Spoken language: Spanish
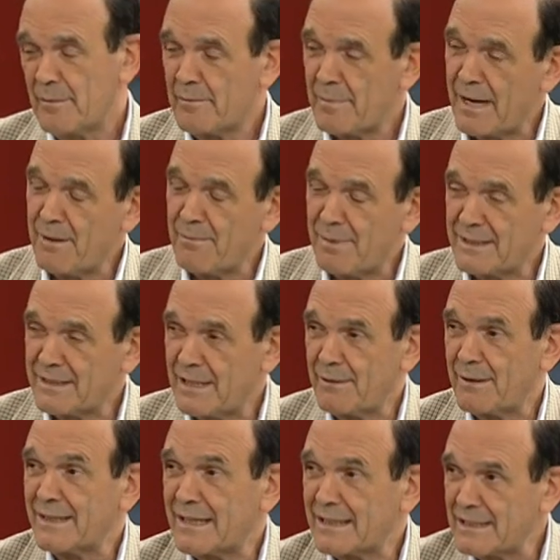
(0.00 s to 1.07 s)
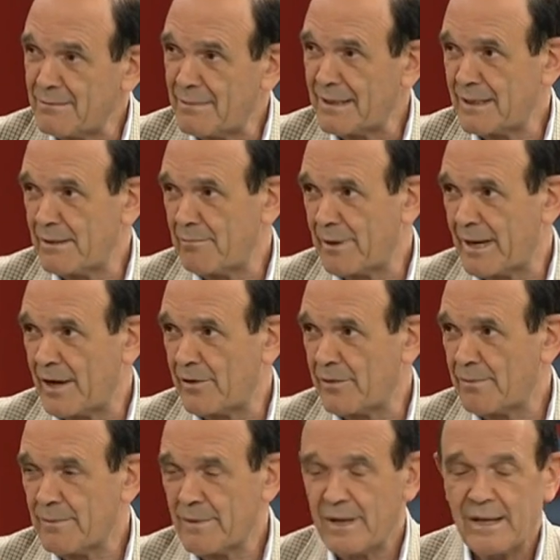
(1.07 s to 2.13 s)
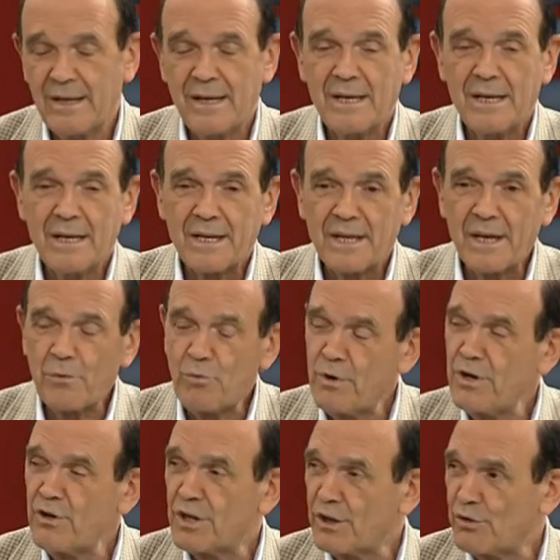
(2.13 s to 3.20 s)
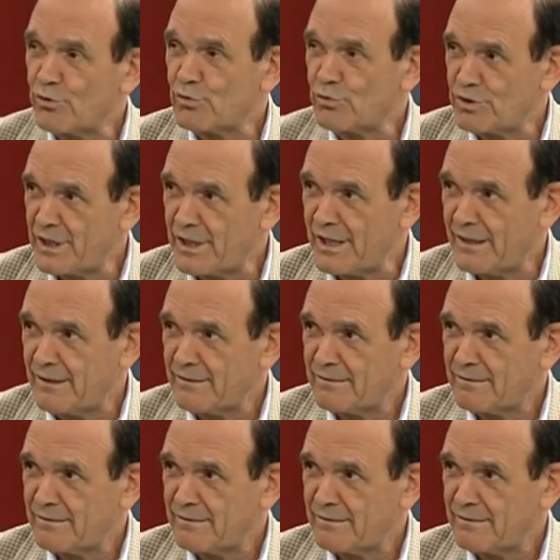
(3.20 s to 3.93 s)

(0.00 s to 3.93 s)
para levantarse más temprano. ¿Qué es bueno que esto suceda,